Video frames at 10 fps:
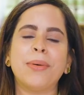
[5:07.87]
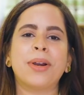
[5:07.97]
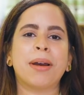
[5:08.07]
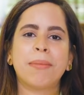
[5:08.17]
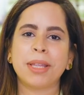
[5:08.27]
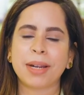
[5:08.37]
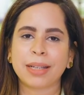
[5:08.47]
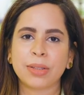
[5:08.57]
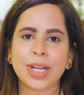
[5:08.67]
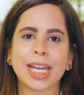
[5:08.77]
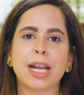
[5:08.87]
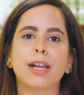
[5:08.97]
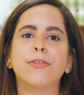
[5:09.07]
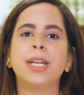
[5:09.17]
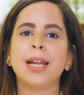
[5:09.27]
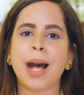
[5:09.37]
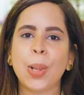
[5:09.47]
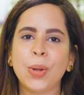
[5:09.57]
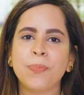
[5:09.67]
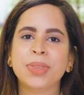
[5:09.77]
Es un carbohidrato que es
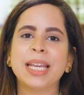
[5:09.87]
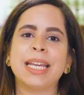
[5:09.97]
refinado,